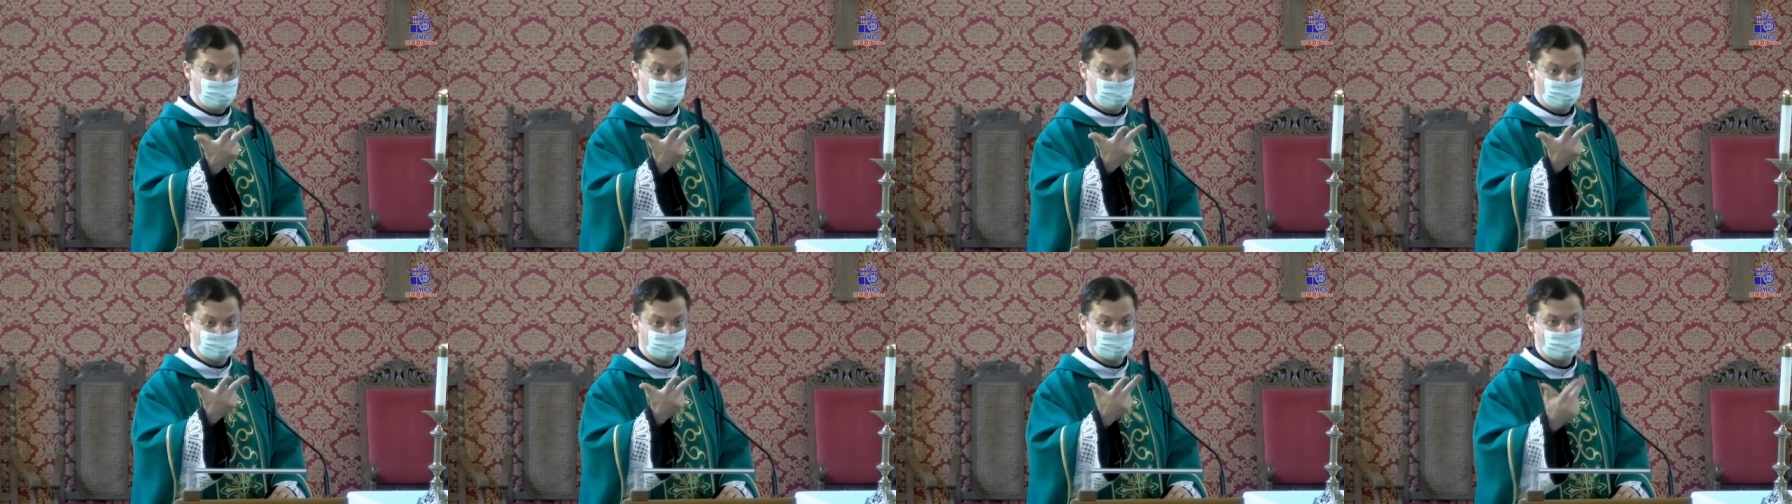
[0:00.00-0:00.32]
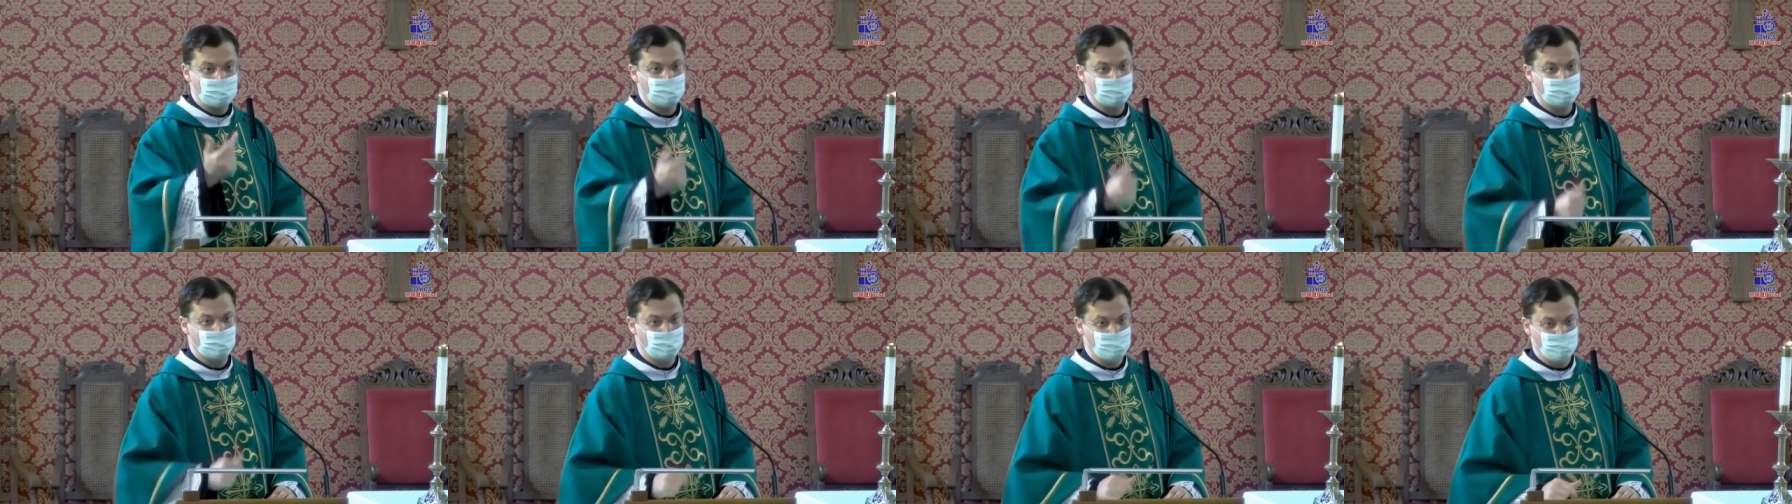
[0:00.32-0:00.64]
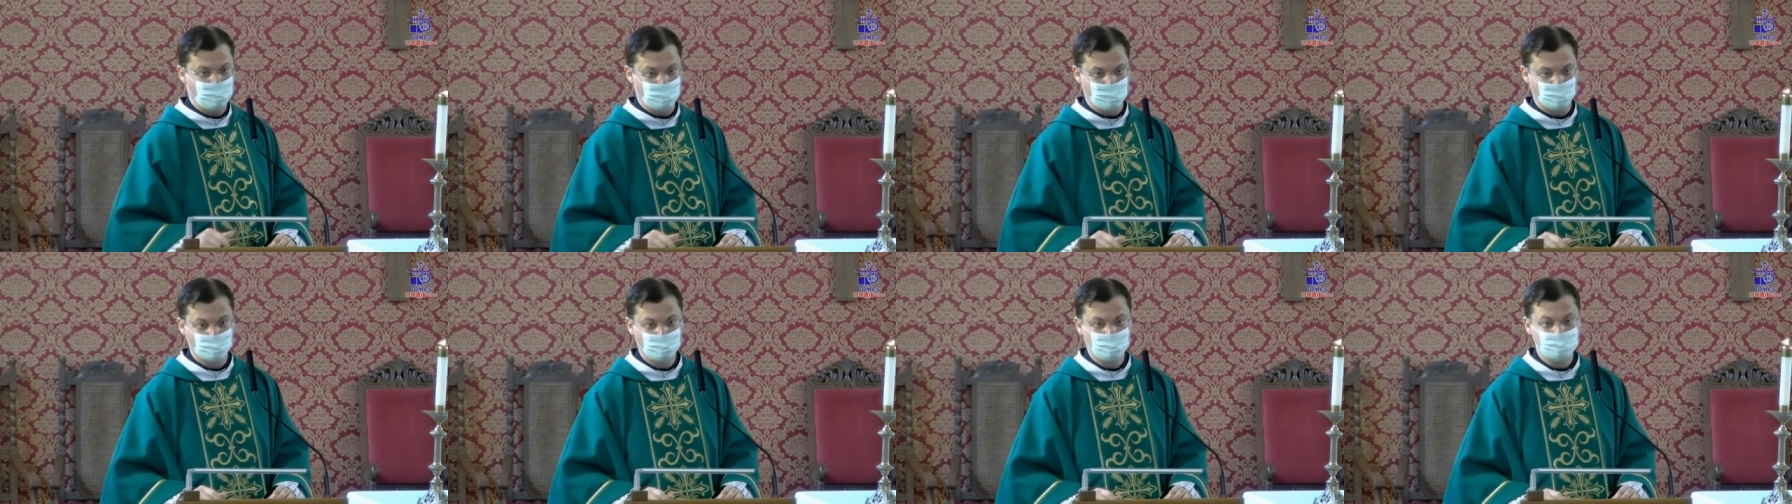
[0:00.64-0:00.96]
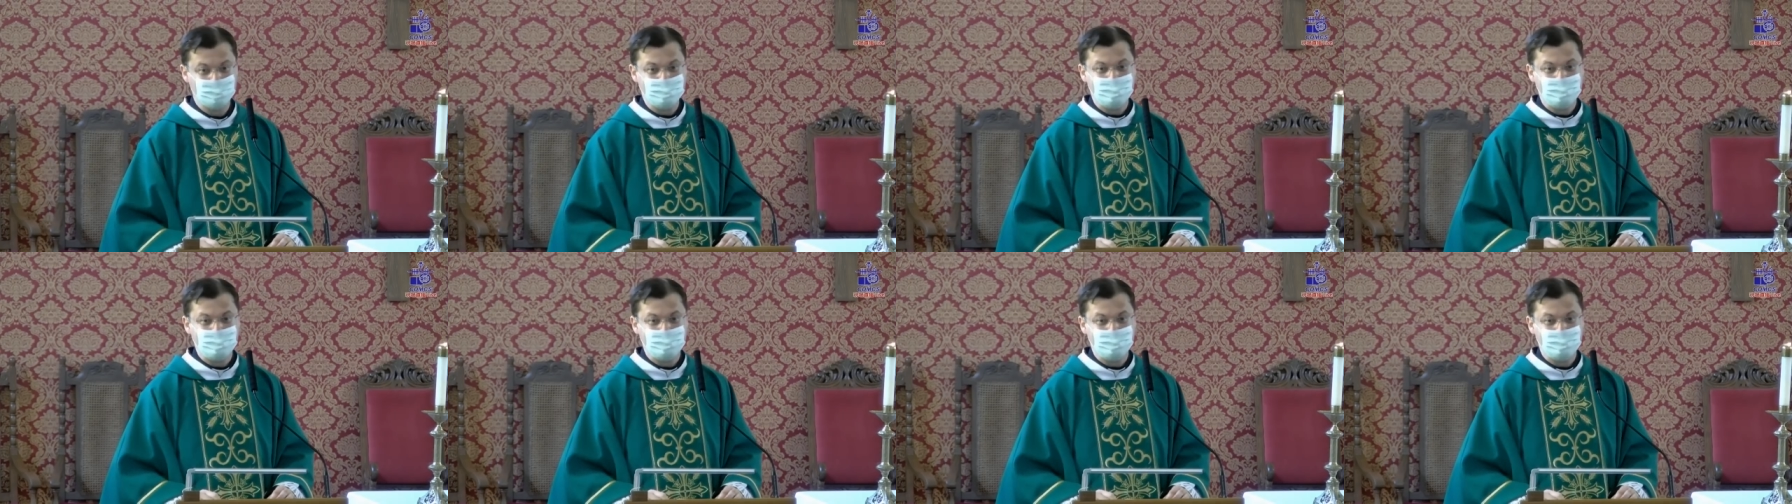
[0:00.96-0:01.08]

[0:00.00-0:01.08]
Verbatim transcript: e sacramento.